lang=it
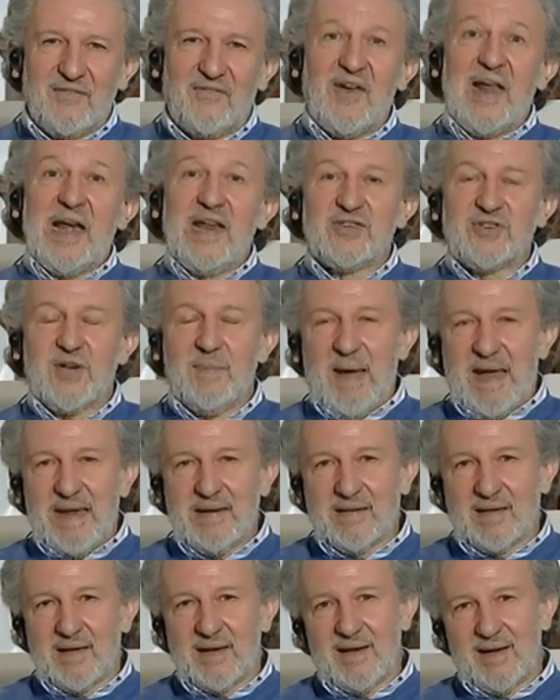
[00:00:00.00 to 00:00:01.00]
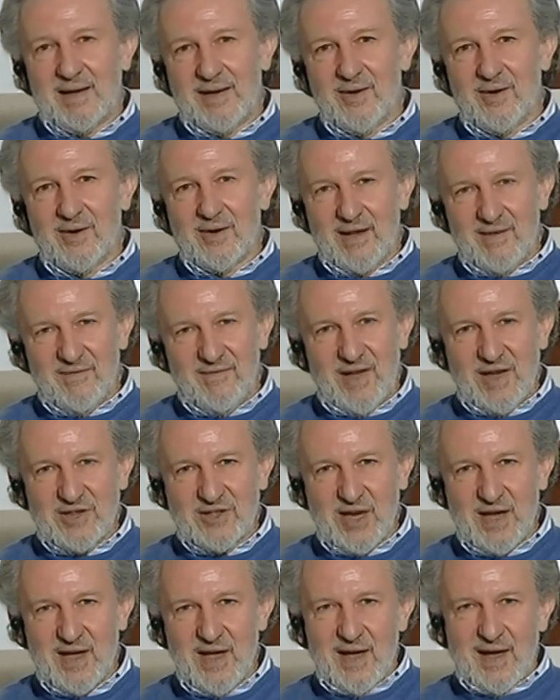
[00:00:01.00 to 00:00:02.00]
felicemente e non
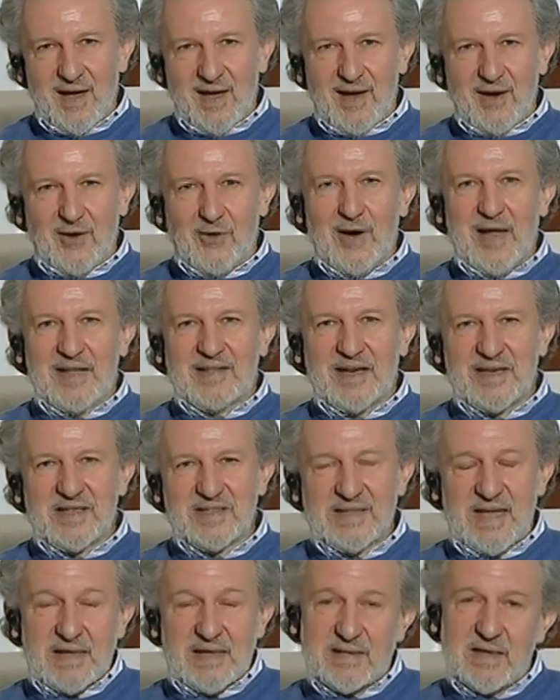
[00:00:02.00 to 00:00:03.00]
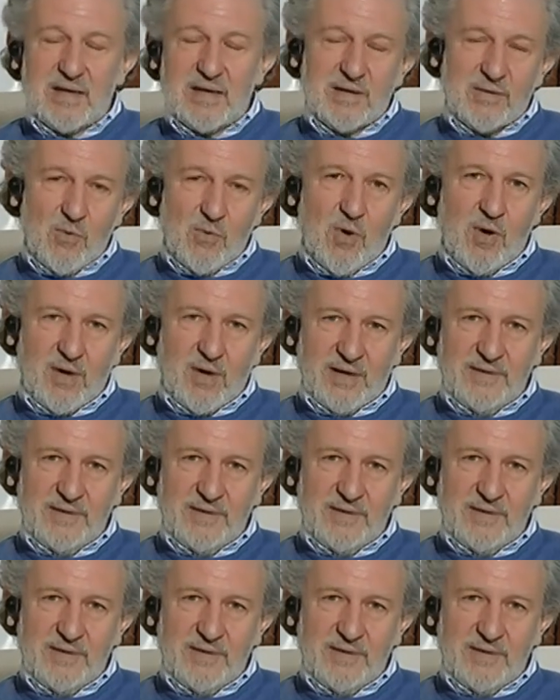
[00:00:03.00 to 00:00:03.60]
invece eh, con la tristezza nel cuore.